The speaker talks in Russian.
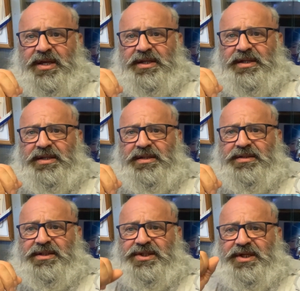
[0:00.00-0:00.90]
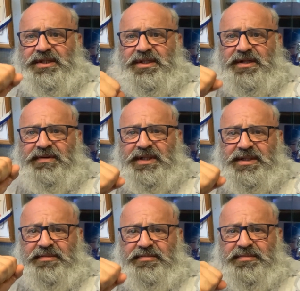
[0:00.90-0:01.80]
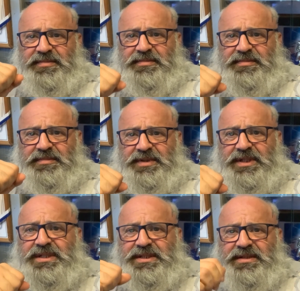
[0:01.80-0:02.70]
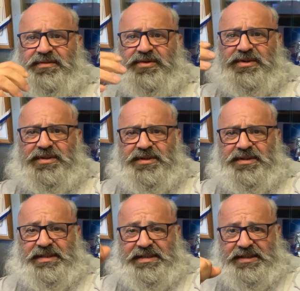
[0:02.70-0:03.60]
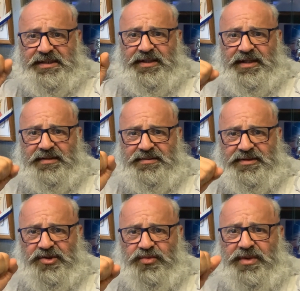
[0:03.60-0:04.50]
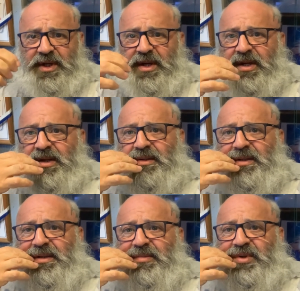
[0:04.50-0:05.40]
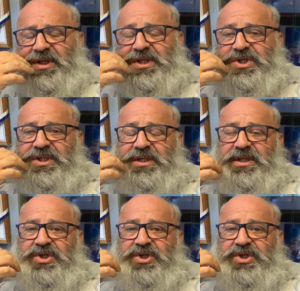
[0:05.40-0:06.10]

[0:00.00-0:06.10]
и натренировать там кисти, вот э, сила рук – а, практически, я